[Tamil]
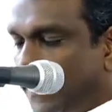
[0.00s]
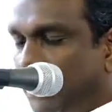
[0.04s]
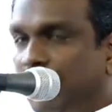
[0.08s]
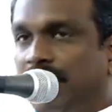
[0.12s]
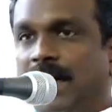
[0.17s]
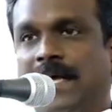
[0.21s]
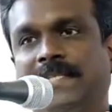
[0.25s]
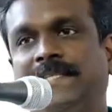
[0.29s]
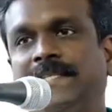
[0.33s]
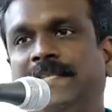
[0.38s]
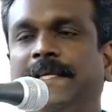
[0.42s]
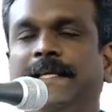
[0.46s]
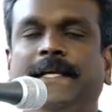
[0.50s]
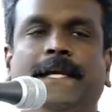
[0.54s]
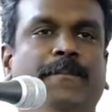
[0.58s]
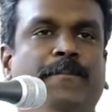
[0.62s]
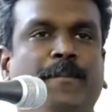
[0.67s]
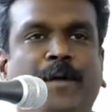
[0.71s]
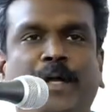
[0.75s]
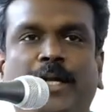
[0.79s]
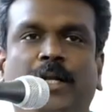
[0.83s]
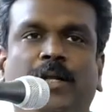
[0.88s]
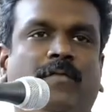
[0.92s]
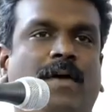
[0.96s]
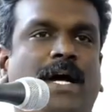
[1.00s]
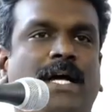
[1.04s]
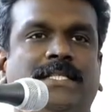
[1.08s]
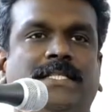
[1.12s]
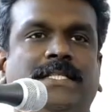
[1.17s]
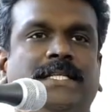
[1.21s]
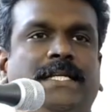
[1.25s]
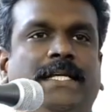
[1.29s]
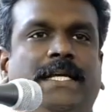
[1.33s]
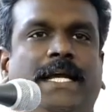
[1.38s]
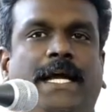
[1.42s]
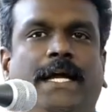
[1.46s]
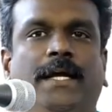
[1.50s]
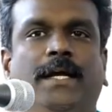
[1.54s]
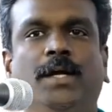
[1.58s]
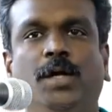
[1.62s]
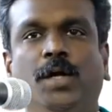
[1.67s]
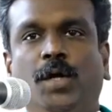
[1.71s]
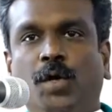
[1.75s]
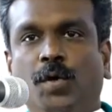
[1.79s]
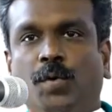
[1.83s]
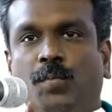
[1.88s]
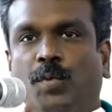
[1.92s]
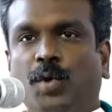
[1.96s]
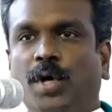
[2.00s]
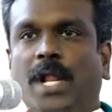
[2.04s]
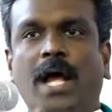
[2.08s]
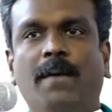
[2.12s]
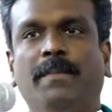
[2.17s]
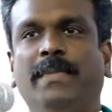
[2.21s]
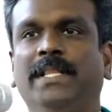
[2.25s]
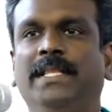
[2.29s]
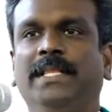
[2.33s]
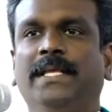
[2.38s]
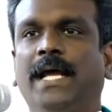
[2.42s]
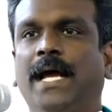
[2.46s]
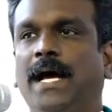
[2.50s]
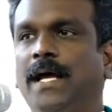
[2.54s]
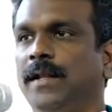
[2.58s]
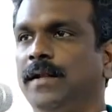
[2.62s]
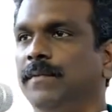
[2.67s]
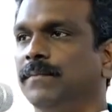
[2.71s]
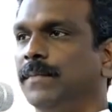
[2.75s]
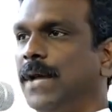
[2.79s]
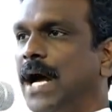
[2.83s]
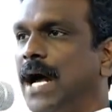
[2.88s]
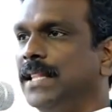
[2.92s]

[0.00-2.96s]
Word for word: வாசிங்க மீண்டும் வாசிங்க மூணாம் அதிகாரம்